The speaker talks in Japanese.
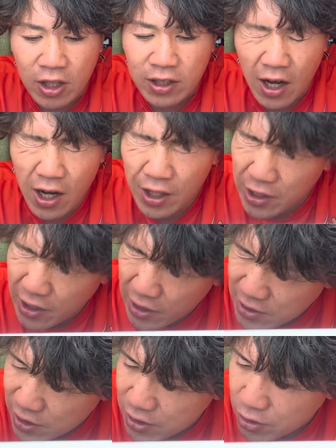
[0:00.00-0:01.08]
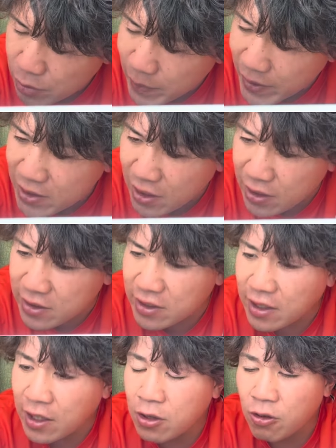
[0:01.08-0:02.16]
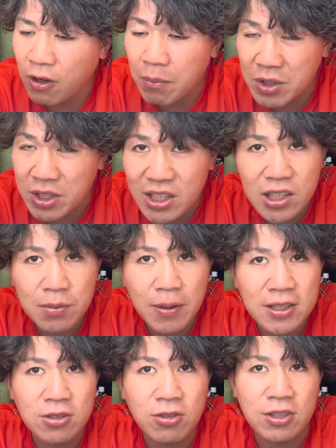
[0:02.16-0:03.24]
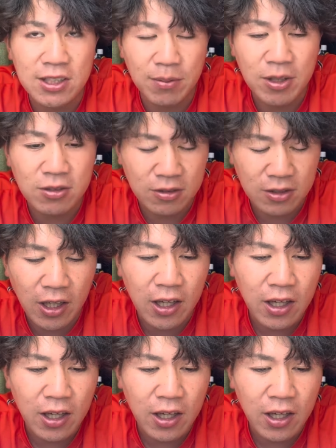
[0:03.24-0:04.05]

で、あれが先頭バッターに出るのがもう一番ストレス溜まるんで、